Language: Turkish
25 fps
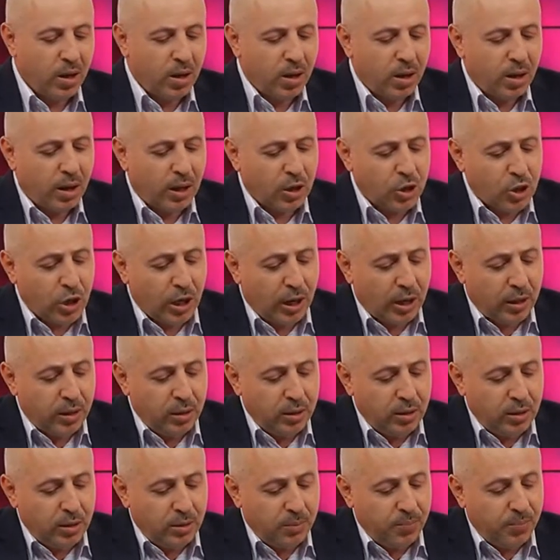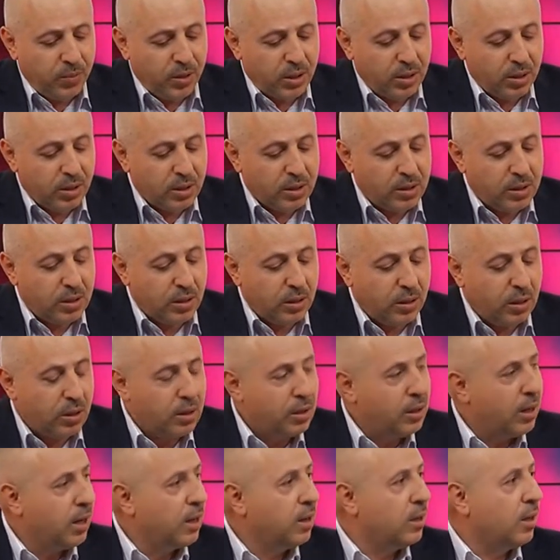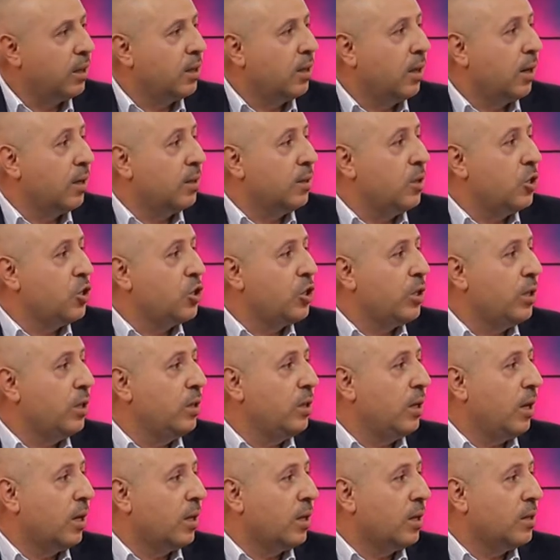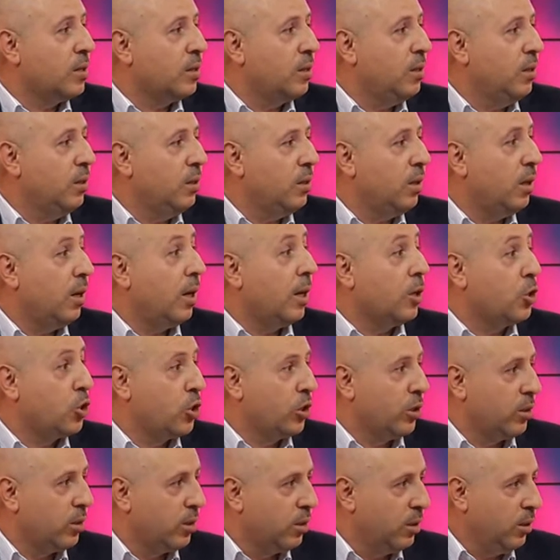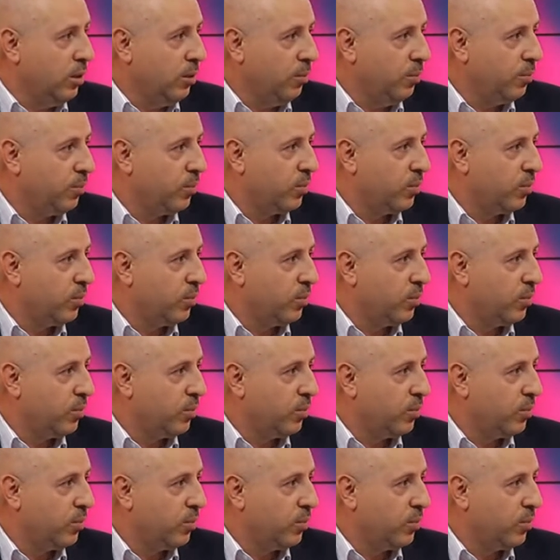Aşağılık sınırlarla kardeşlerin arası açıldı.